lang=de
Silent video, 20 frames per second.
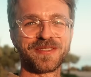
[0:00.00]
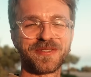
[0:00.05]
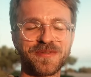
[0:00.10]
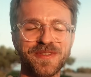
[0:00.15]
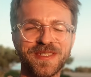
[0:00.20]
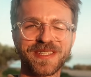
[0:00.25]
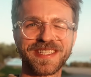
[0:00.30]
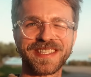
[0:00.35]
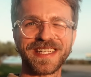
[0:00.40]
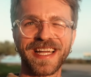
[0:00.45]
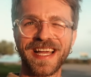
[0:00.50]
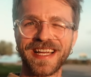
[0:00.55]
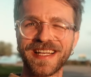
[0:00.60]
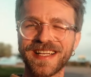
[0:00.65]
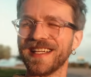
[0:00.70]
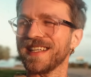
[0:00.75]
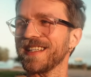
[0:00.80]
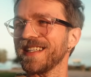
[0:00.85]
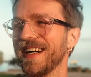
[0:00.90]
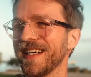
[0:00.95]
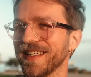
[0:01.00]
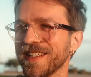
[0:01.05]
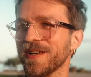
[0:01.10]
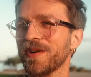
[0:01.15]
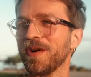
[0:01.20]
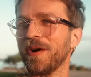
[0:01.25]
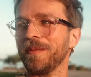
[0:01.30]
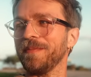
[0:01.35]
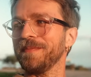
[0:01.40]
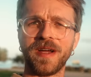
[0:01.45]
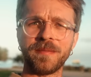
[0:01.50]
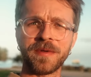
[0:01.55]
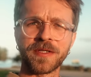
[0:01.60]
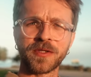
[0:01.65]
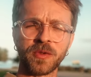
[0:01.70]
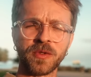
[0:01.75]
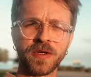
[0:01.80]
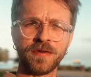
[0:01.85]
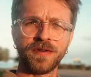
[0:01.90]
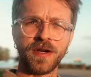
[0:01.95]
wir sind endlich angekommen. Wir haben
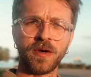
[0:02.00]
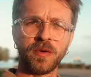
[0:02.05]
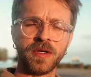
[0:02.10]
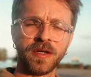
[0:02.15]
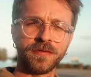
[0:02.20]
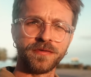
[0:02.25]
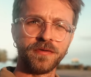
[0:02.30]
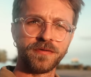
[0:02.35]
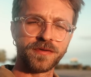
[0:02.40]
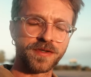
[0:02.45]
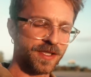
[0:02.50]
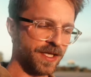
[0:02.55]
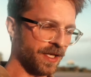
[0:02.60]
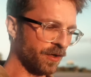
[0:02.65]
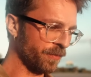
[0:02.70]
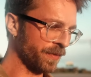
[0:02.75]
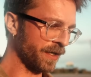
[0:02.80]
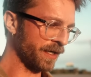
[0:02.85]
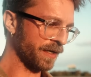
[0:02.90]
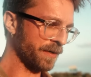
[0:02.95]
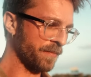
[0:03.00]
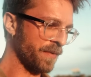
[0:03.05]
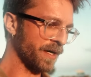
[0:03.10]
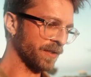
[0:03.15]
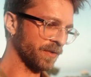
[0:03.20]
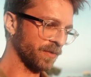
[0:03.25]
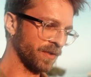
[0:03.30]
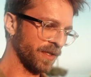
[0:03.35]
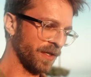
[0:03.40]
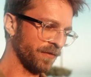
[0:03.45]
jetzt ungefähr 150 Kilometer gemacht und